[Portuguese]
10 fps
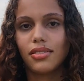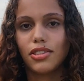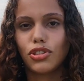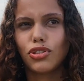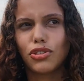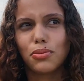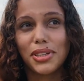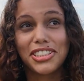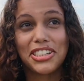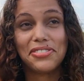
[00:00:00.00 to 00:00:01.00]

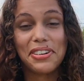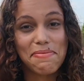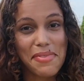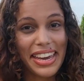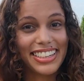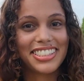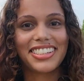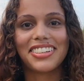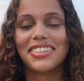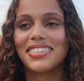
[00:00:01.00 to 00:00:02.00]

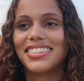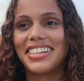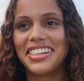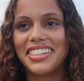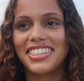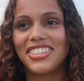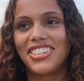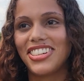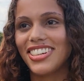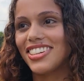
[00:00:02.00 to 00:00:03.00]
estimativamente, cerca
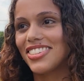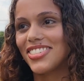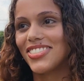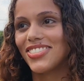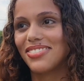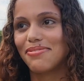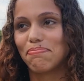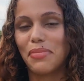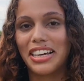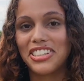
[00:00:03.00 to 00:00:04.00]
de
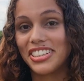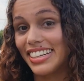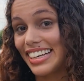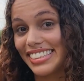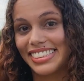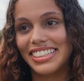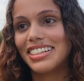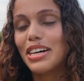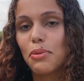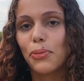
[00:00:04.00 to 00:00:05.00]
mais de 30,
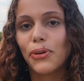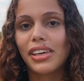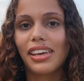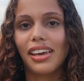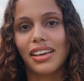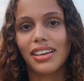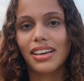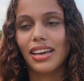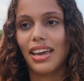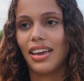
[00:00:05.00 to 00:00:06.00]
porque
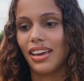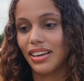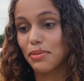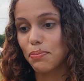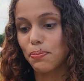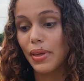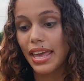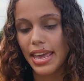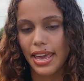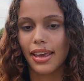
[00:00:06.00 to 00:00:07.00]
é,
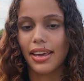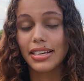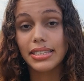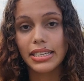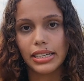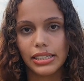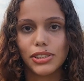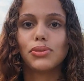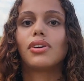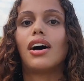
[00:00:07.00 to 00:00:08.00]
esse
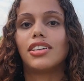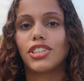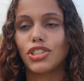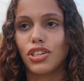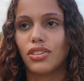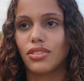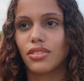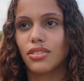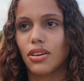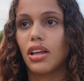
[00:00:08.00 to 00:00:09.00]
ano a gente
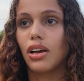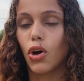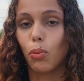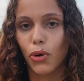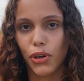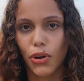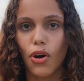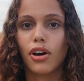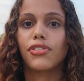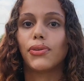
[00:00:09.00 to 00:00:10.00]
como
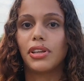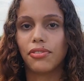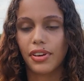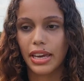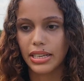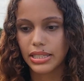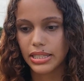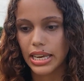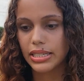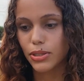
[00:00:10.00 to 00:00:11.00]
coreógrafa, eu levei
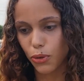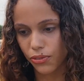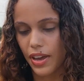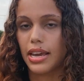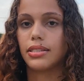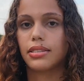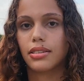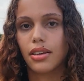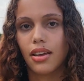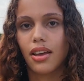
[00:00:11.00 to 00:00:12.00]
seis
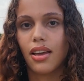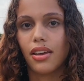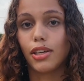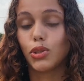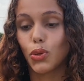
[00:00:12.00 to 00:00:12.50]
troféus e